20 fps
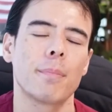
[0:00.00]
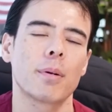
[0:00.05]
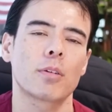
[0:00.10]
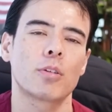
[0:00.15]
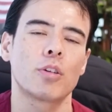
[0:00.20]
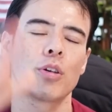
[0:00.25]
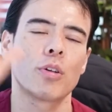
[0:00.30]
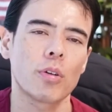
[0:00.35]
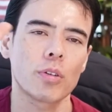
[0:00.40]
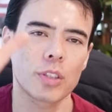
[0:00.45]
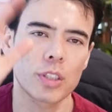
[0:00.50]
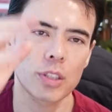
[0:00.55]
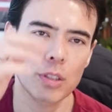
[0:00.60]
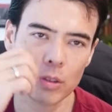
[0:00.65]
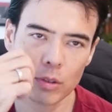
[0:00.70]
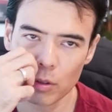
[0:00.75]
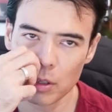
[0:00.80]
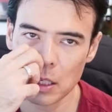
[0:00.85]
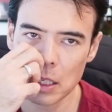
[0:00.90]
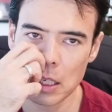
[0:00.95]
黒字の
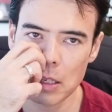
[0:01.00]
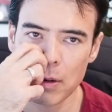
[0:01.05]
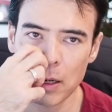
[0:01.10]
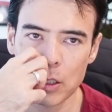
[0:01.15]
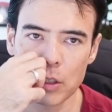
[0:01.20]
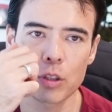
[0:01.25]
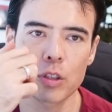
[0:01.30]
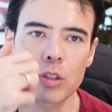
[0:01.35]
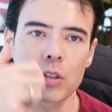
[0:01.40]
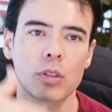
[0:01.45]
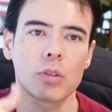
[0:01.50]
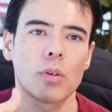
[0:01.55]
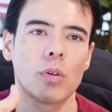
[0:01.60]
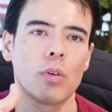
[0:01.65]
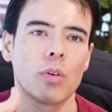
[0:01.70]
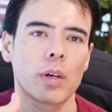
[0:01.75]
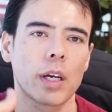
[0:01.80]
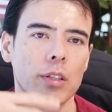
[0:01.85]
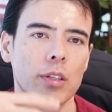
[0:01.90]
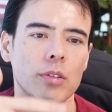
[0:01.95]
時には輸出の
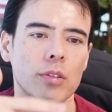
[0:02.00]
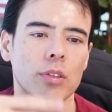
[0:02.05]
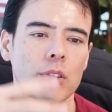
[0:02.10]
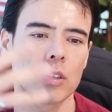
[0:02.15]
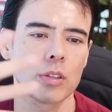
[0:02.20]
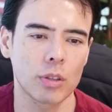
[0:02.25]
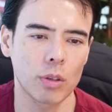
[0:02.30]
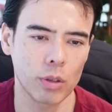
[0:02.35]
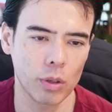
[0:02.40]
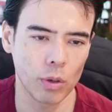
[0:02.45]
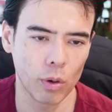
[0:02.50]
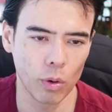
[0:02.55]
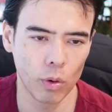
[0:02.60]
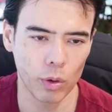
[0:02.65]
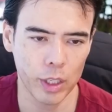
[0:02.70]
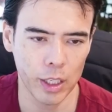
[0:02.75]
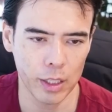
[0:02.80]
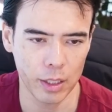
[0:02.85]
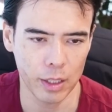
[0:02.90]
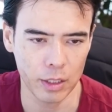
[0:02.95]
方が輸入より大
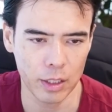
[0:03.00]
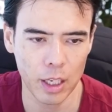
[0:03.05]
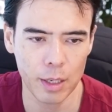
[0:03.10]
きいんです。